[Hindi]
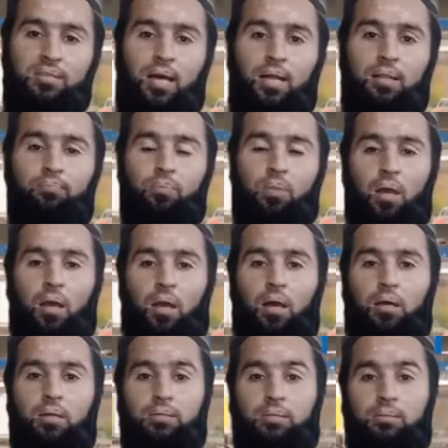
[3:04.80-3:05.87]
साथ
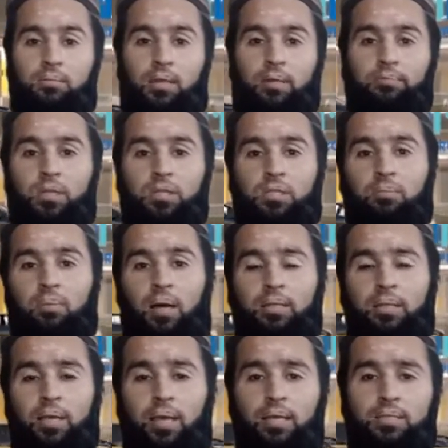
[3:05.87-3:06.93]
सबसे अच्छी
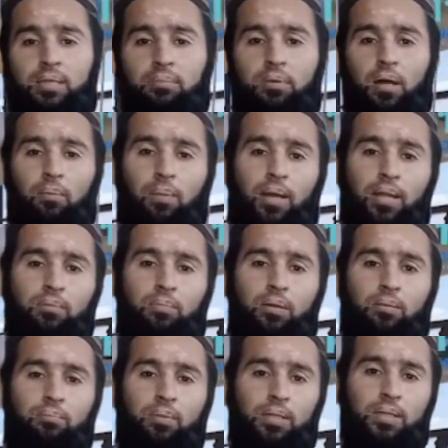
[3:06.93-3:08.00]
बात यह है जब इमारत
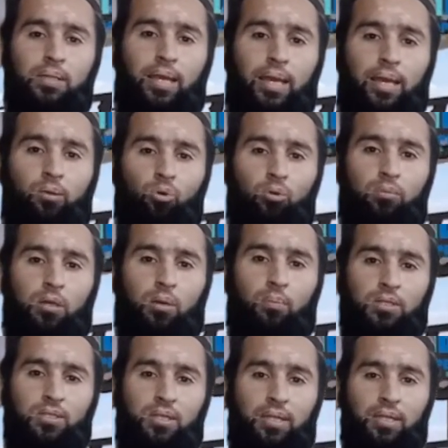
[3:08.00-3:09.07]
बनती है कोई भी
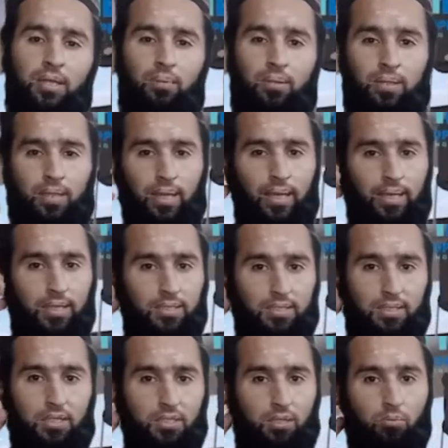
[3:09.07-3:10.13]
कमर्शियल एरिया बनता है या
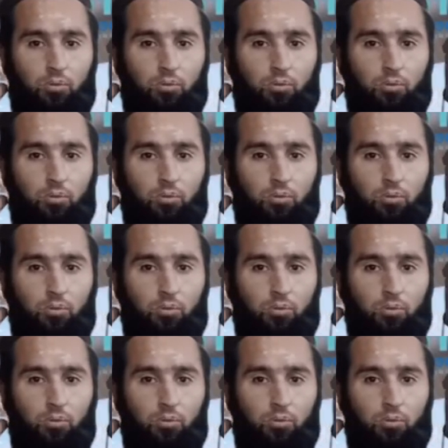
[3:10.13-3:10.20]
रेजिडेंशियल